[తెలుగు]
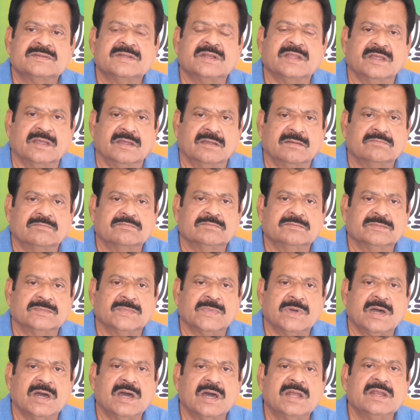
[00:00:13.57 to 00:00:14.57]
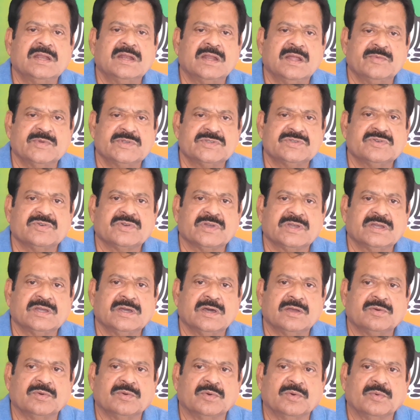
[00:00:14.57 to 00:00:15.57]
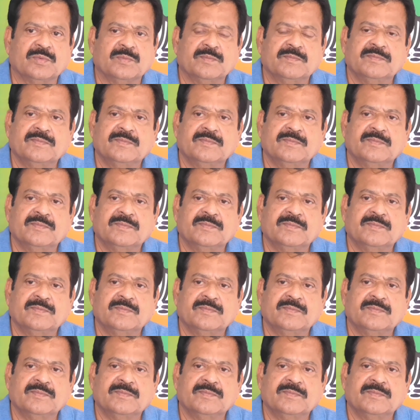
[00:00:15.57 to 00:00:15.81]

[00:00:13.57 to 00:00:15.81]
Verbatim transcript: శ్రీ హరిరామ జోగే గారు